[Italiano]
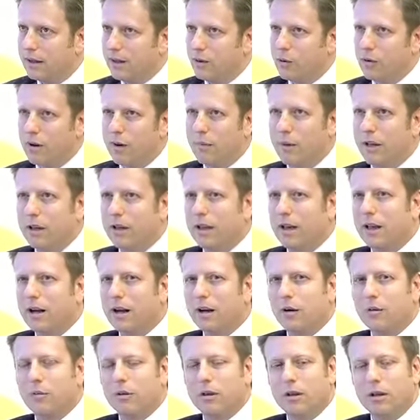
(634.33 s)
in una maniera,
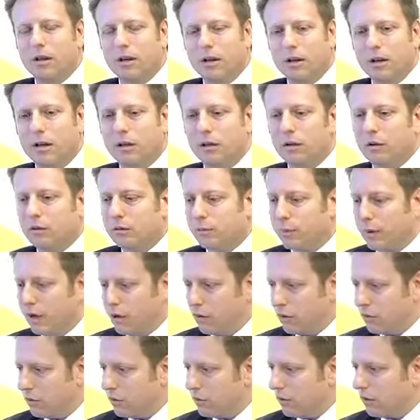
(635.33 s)
come dire, io
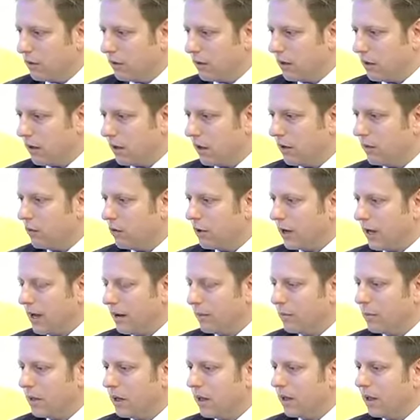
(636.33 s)
spero non
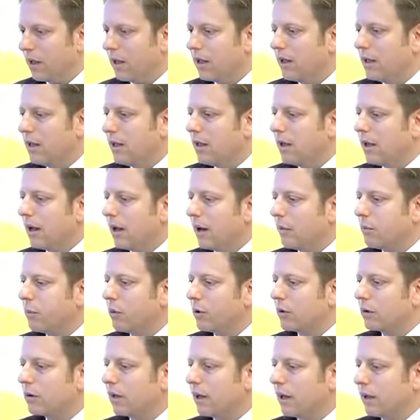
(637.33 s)
irrevocabile, ha
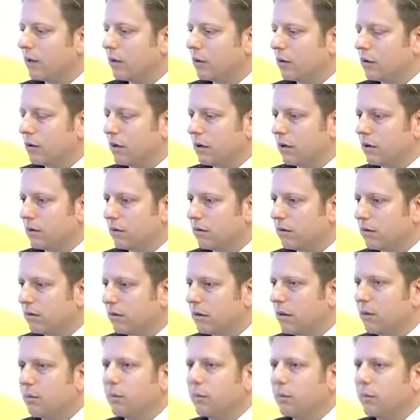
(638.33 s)
portato il consiglio di